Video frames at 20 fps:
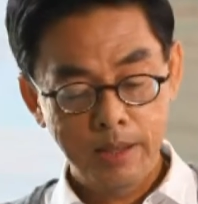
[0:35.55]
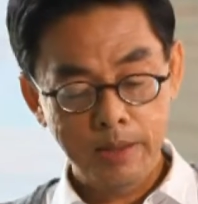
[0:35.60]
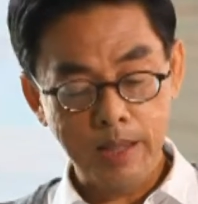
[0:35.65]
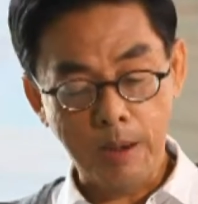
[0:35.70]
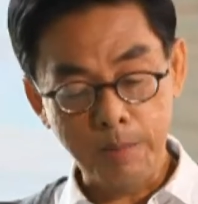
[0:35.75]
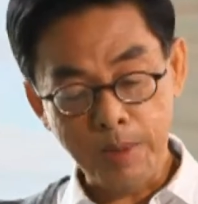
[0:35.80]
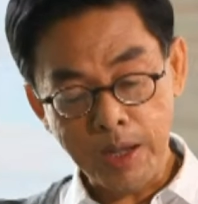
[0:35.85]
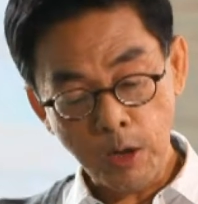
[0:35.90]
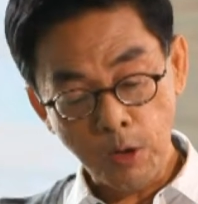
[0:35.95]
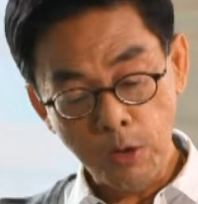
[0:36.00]

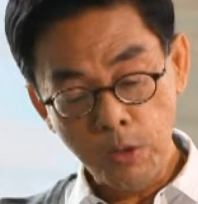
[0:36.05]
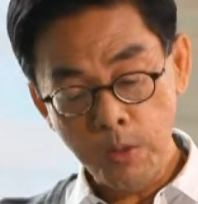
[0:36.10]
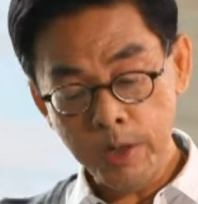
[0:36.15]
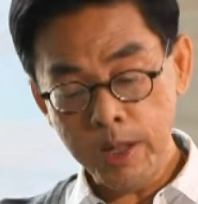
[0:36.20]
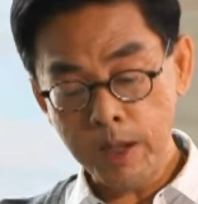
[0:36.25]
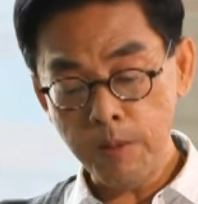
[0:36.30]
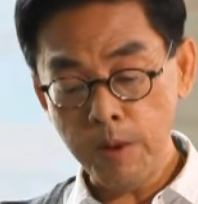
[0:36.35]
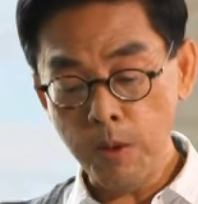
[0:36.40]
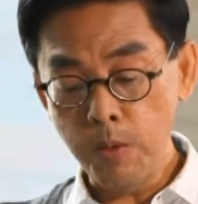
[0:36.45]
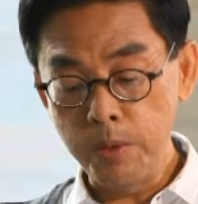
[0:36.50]
ถามว่าเรารู้
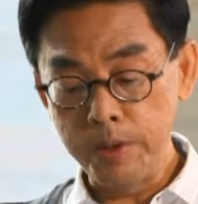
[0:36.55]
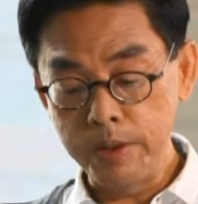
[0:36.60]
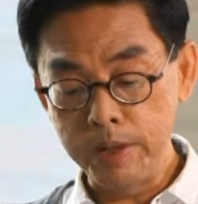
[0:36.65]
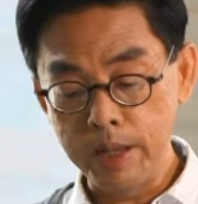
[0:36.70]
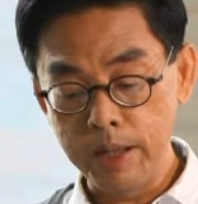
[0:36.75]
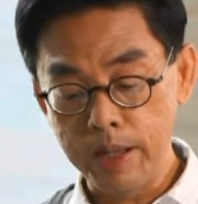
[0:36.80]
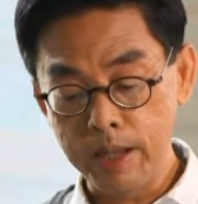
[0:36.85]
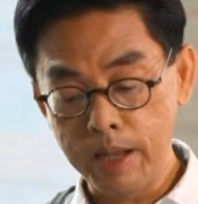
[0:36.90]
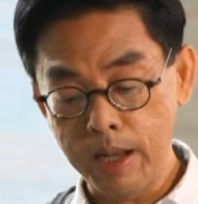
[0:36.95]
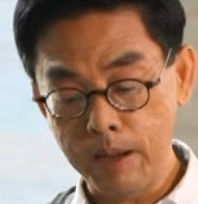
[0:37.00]
ไงว่าหุ่น
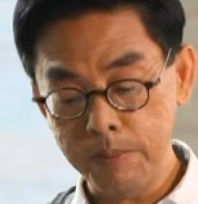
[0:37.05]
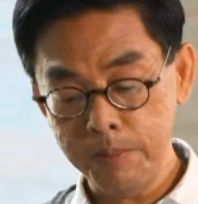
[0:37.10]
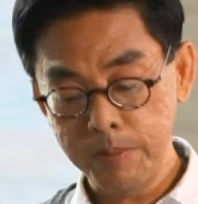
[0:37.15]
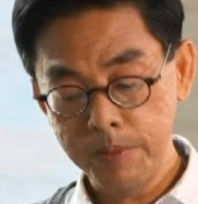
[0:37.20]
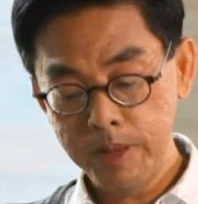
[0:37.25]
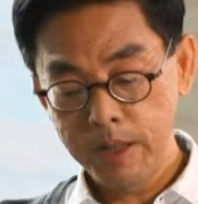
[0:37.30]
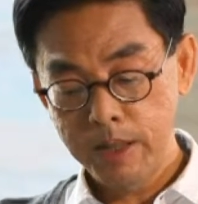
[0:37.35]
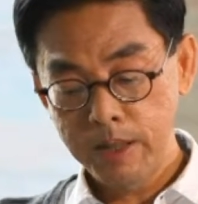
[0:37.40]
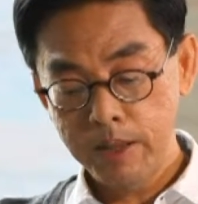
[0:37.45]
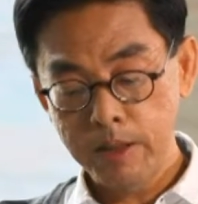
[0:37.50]
ดีครับ
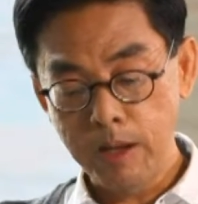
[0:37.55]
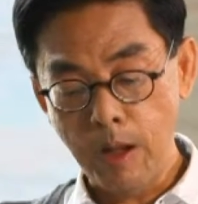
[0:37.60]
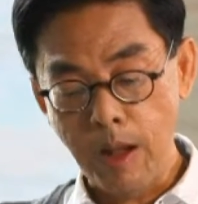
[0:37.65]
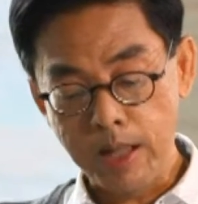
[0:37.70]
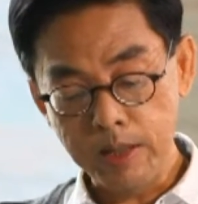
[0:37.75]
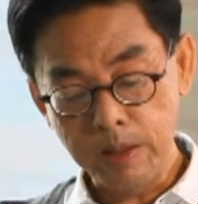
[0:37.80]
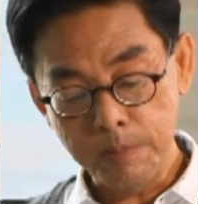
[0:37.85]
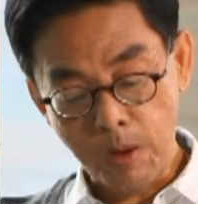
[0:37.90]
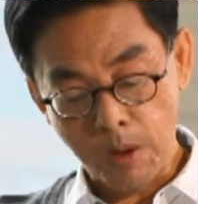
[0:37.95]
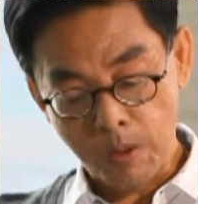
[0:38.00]
เรา
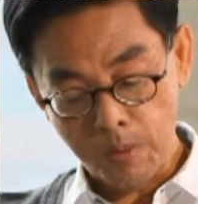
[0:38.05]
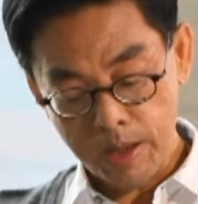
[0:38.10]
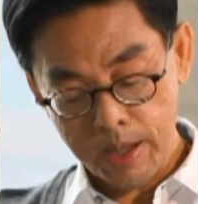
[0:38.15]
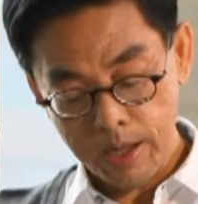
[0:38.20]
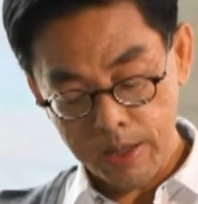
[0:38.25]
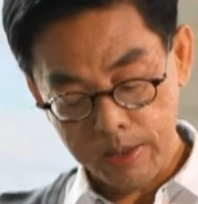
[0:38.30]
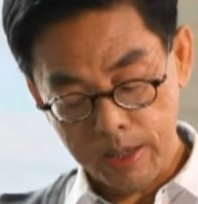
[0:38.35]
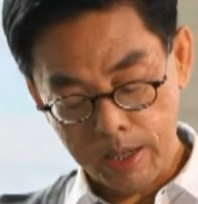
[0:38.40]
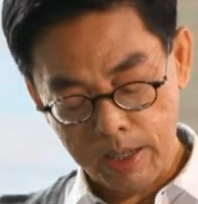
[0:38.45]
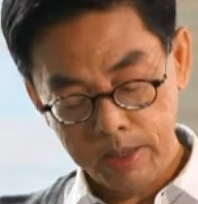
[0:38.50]
อาจจะบอกว่า
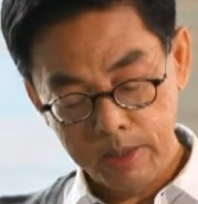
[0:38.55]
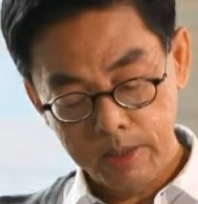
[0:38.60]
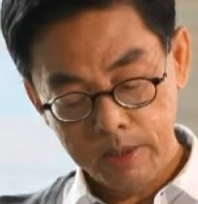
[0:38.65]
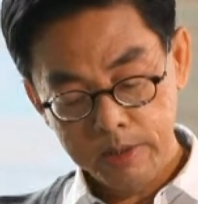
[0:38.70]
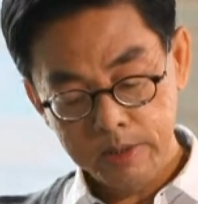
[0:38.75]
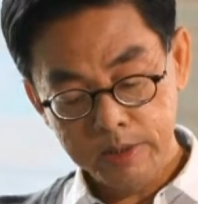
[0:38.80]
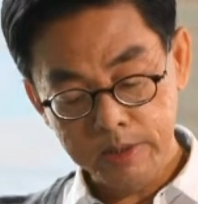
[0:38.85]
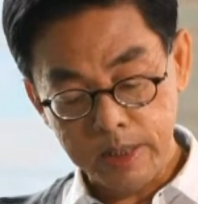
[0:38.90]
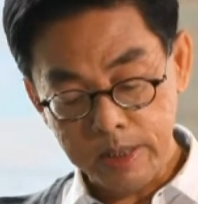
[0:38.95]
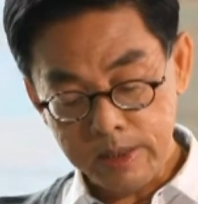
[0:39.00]
เนี่ย
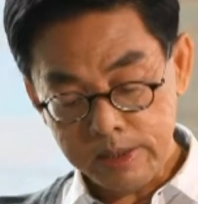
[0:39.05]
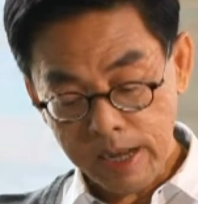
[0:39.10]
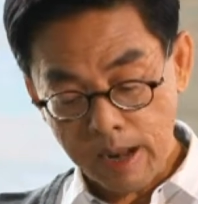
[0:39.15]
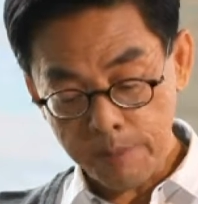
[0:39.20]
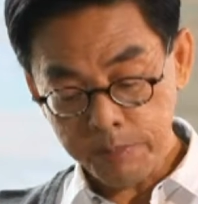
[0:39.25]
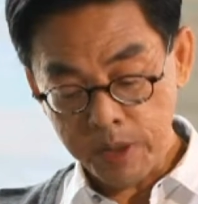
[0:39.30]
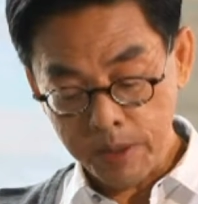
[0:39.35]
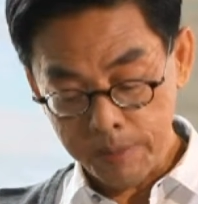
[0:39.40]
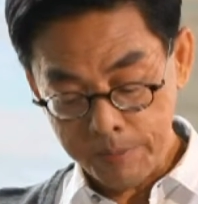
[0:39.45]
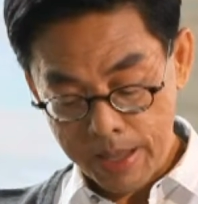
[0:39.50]
สินทรั
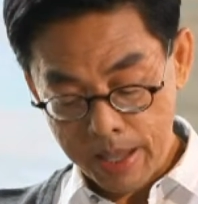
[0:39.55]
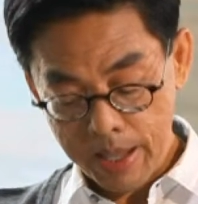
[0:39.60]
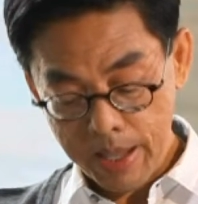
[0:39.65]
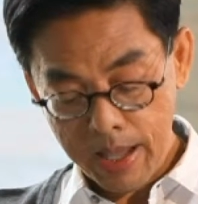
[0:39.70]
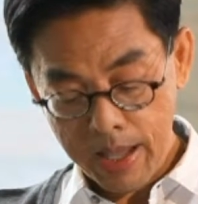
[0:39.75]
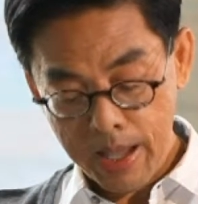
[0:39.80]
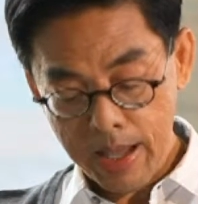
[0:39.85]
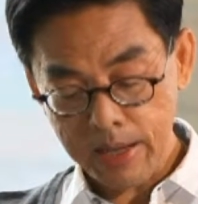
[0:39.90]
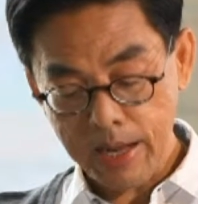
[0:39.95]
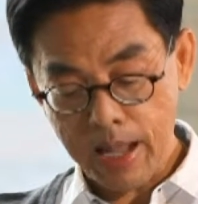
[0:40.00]
พย์ถึงแม้
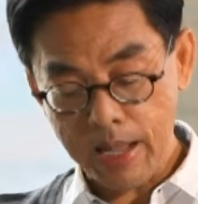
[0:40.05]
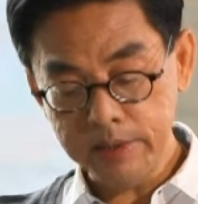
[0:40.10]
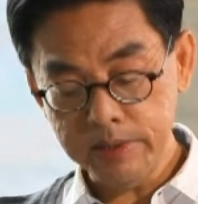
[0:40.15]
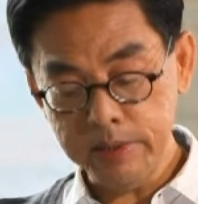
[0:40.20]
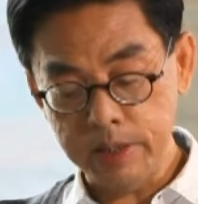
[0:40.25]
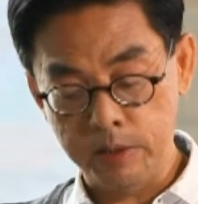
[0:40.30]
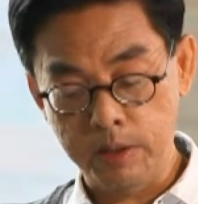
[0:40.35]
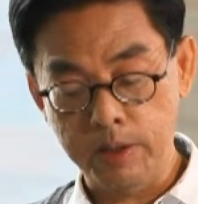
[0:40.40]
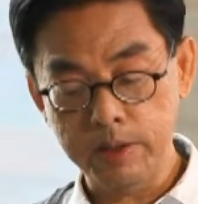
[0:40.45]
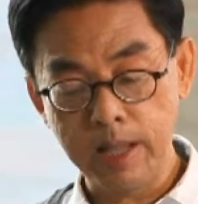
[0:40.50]
5ล้าน
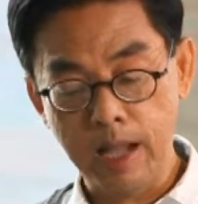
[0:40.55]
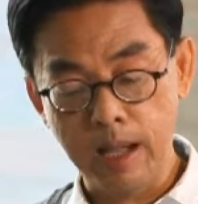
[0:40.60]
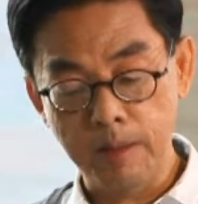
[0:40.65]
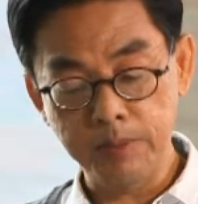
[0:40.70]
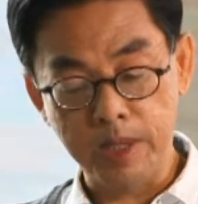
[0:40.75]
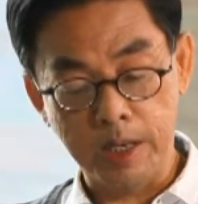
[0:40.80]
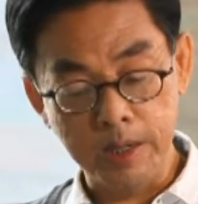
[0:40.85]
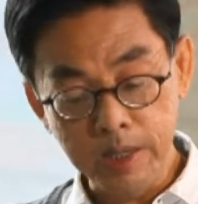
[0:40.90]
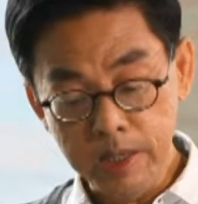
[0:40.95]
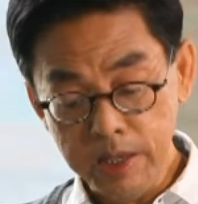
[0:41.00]
7ก็ตาม
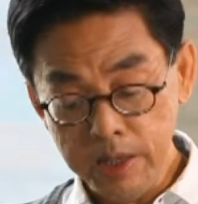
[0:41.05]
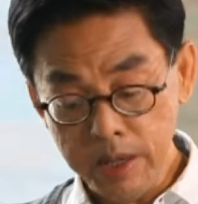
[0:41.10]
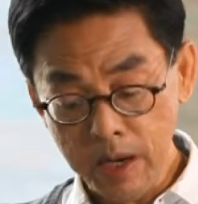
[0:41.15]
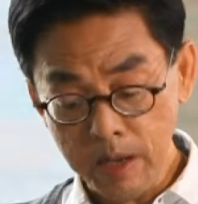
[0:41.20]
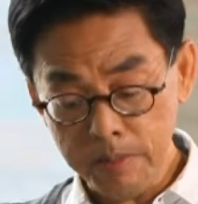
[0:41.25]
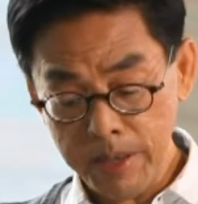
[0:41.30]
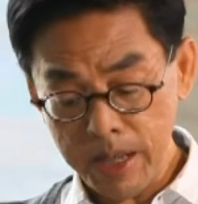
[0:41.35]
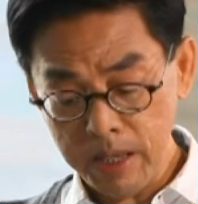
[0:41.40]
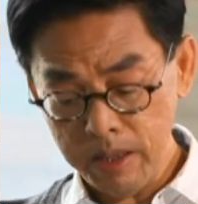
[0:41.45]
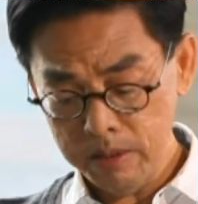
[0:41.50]
แต่หนี้เย
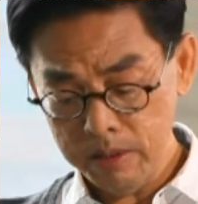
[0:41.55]
อะไหม